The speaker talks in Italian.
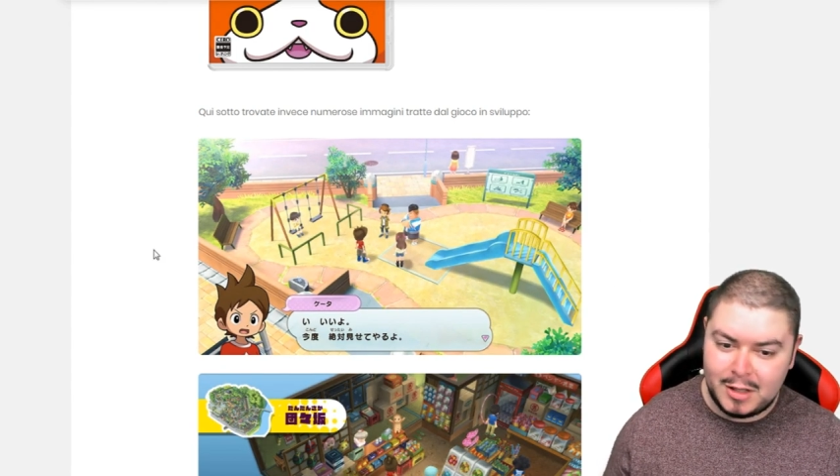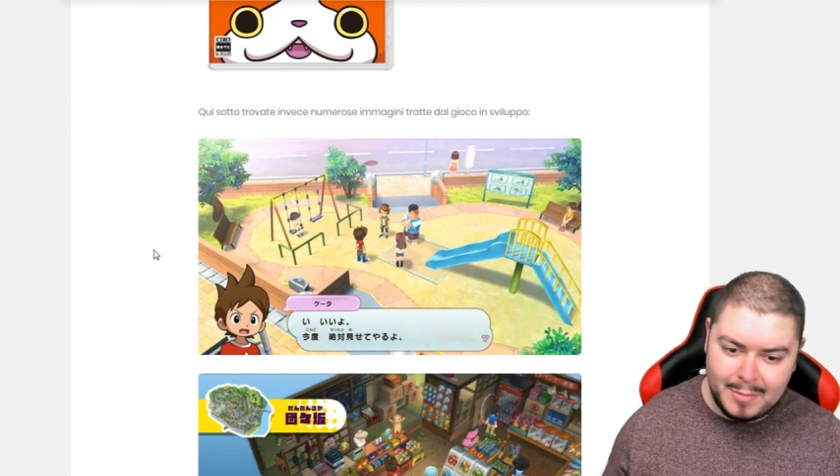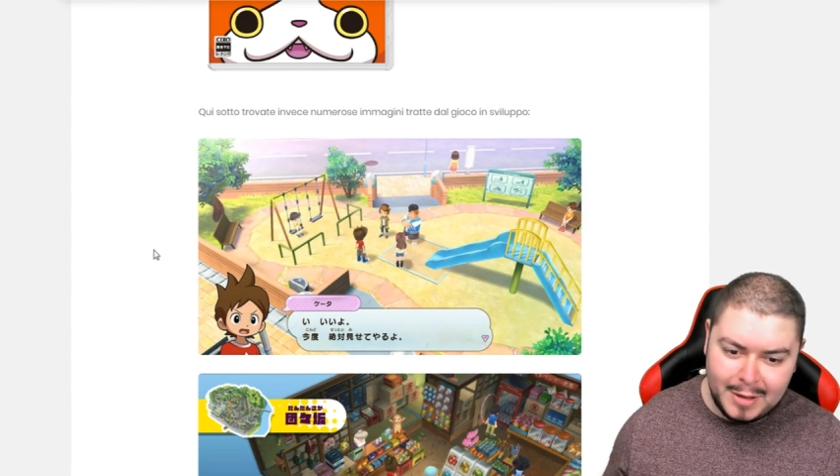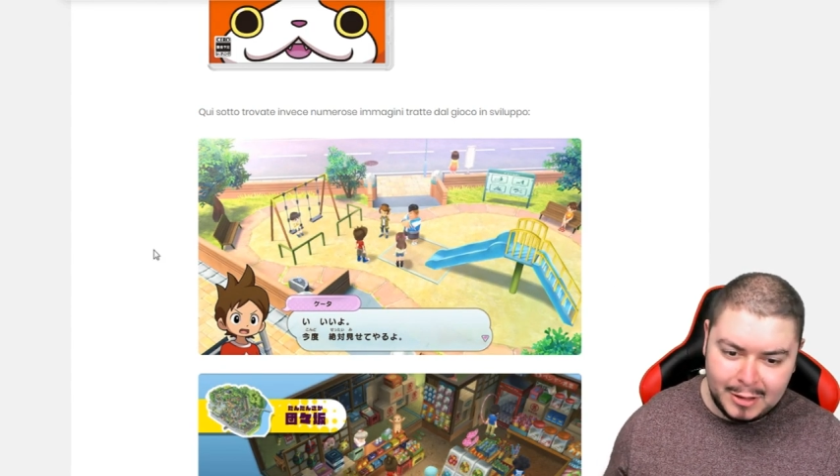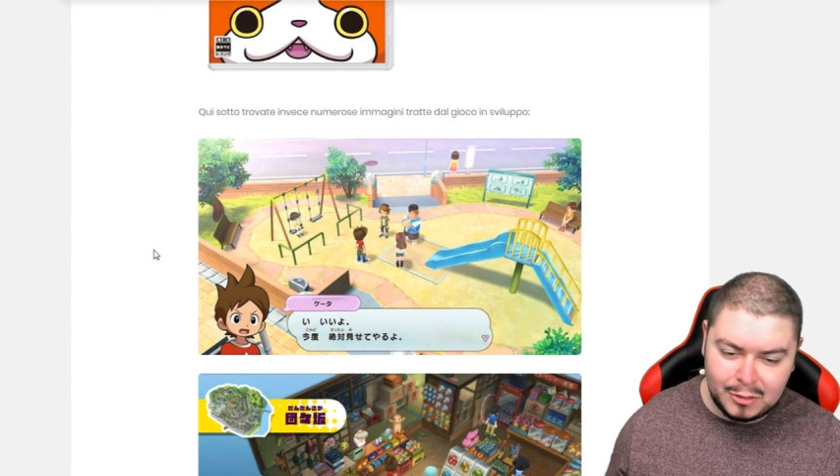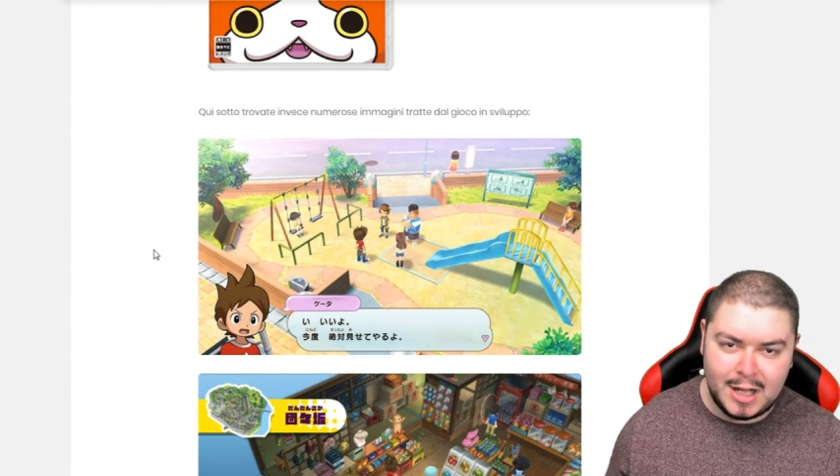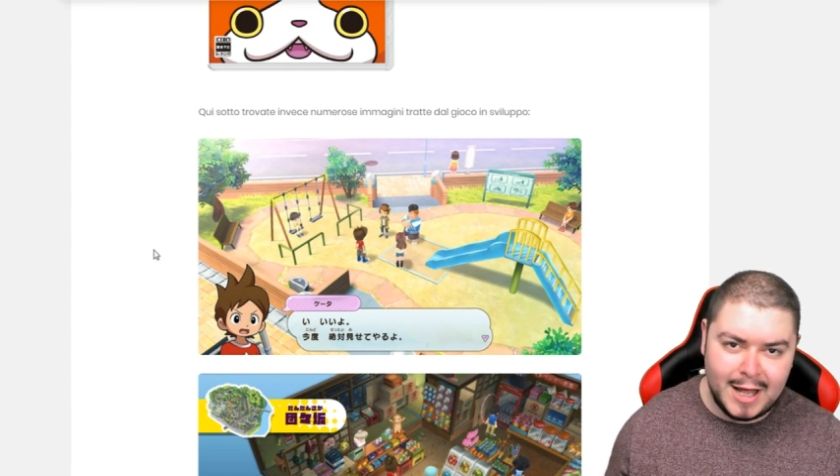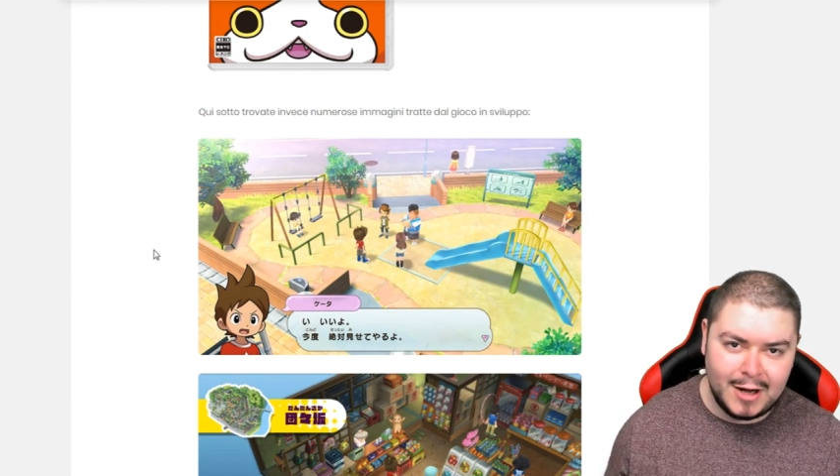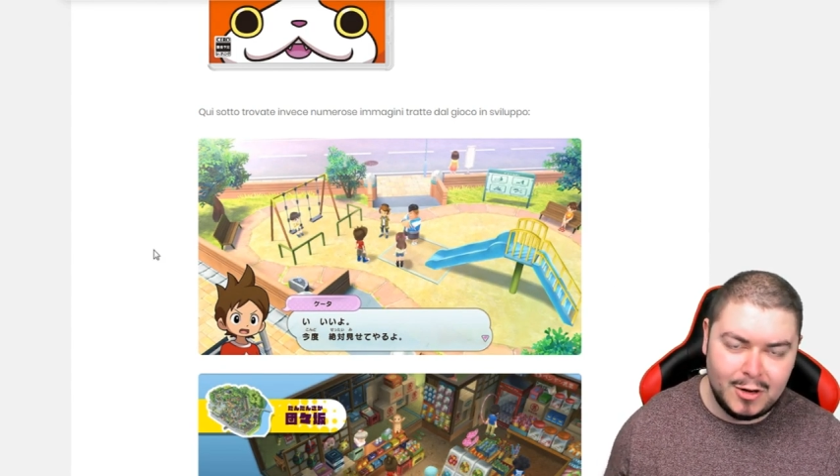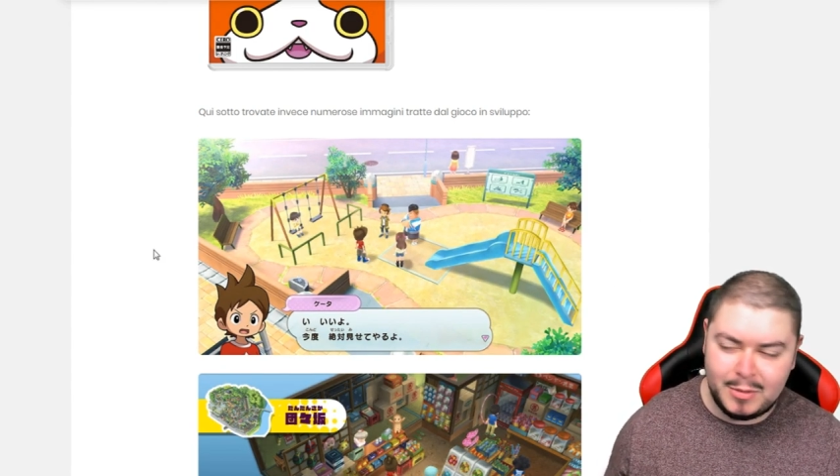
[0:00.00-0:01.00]
di
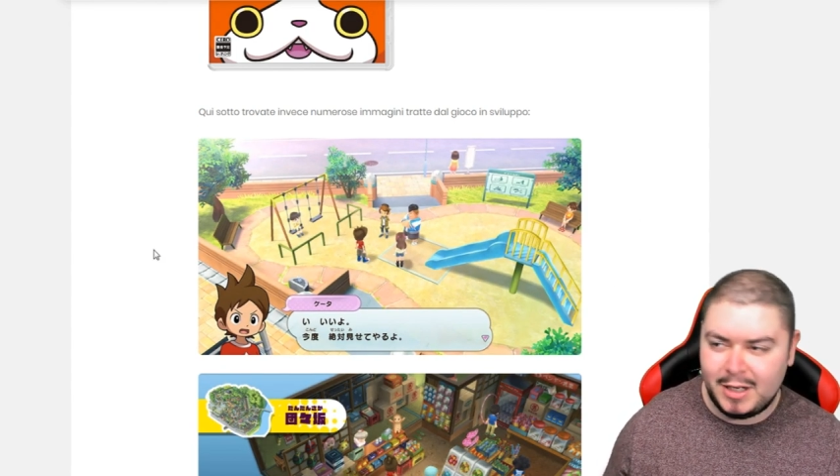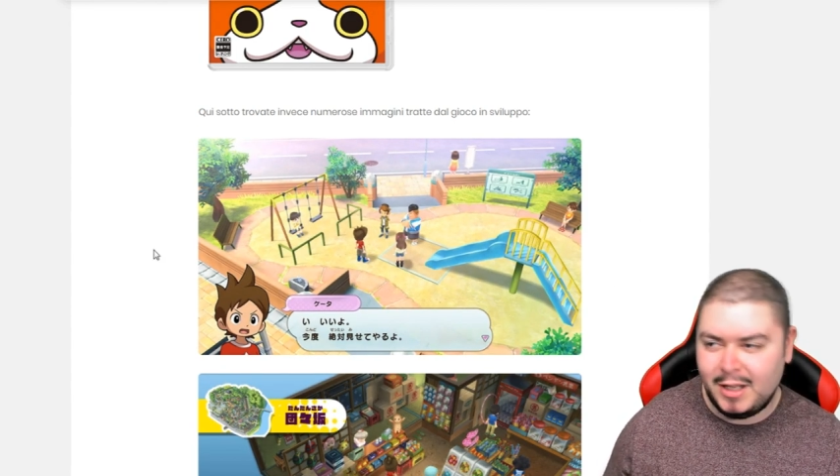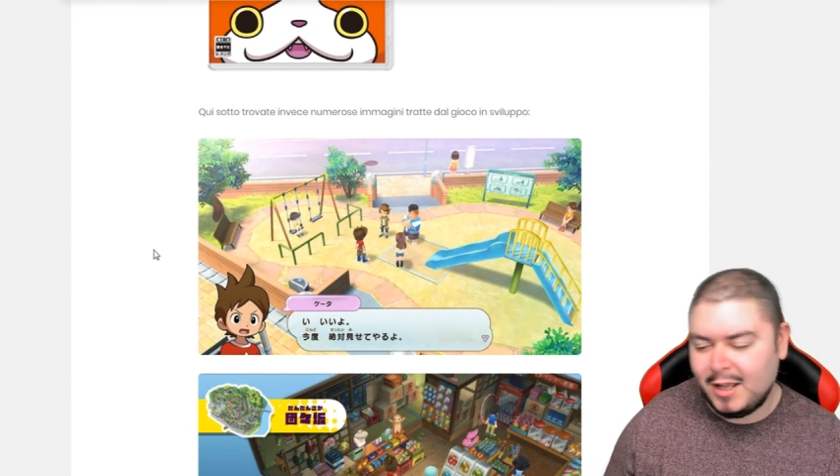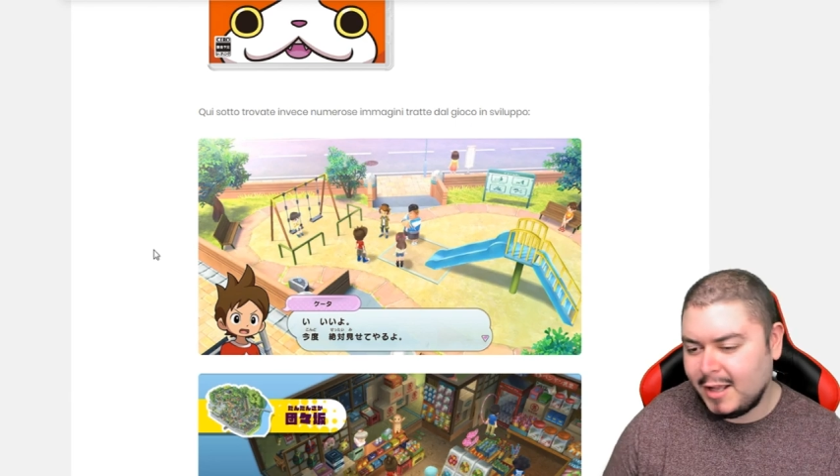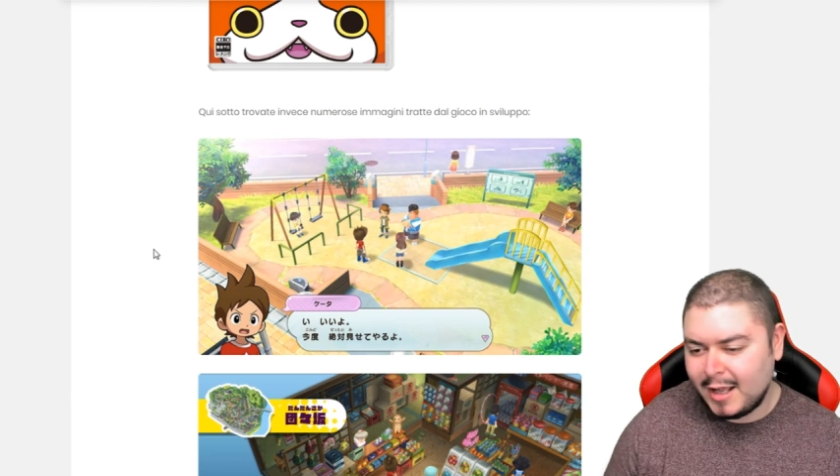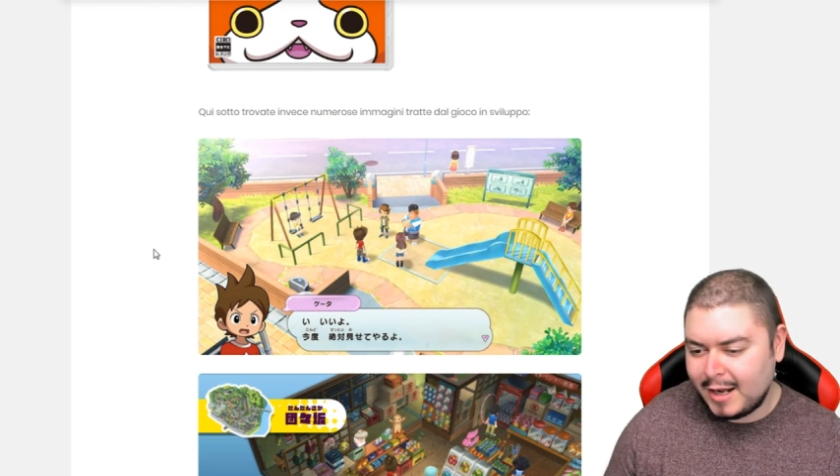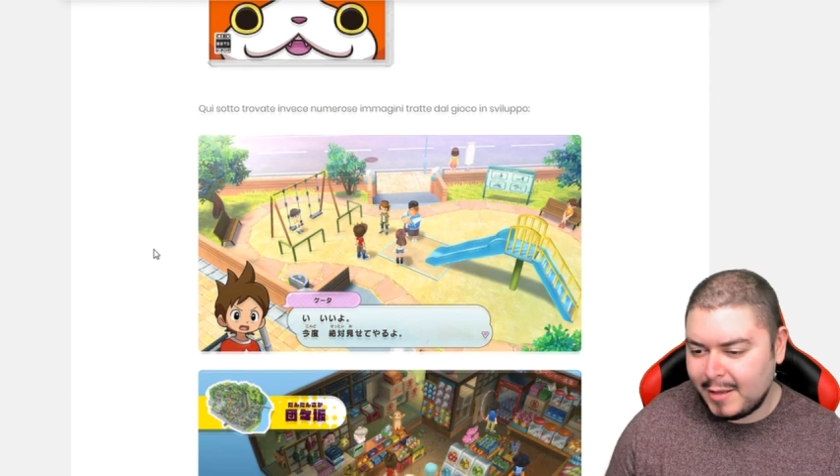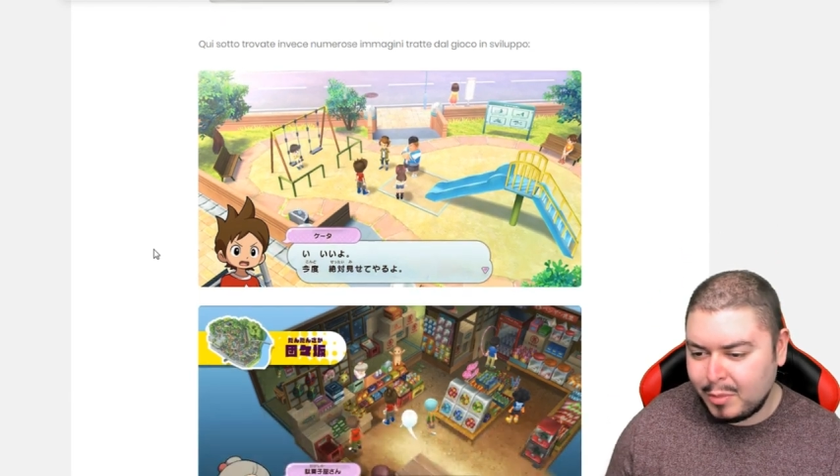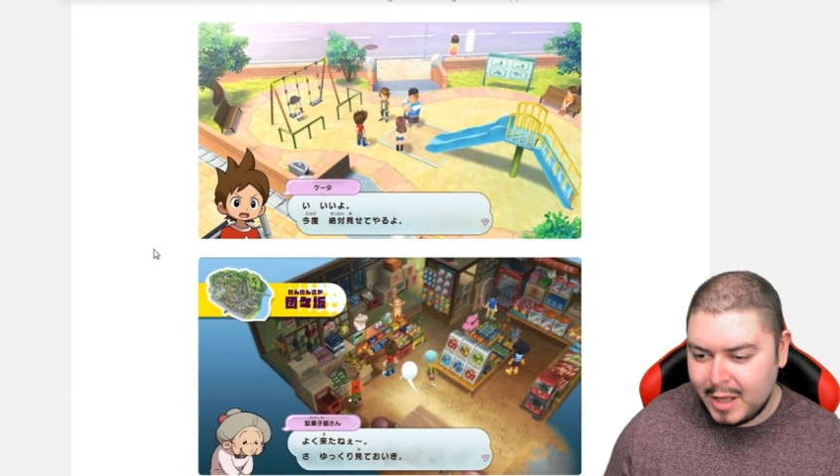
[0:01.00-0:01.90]
abbandonarlo perché era,